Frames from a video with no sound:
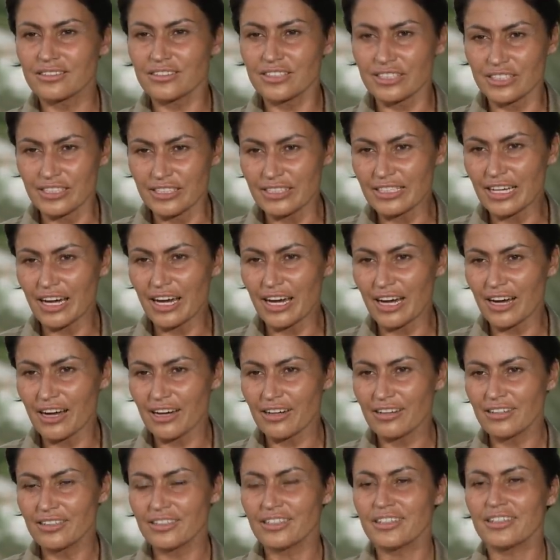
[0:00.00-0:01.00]

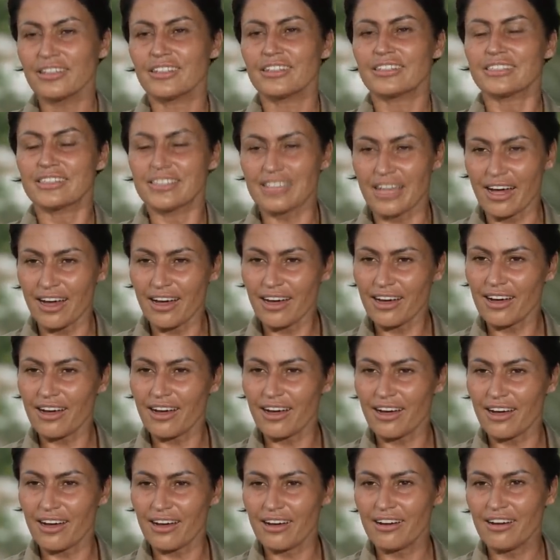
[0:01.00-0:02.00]
Tina,
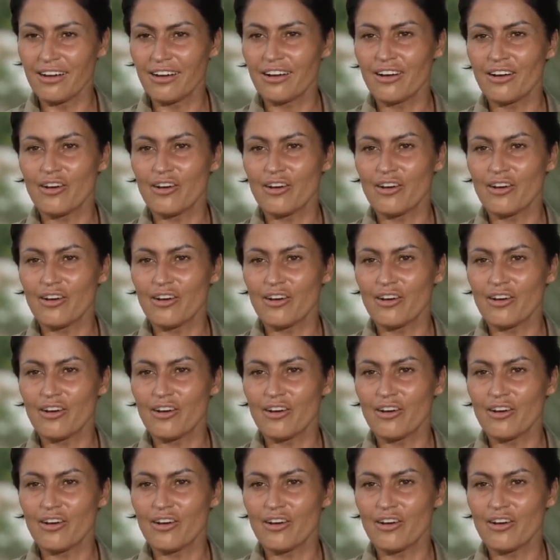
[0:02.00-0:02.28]
Tara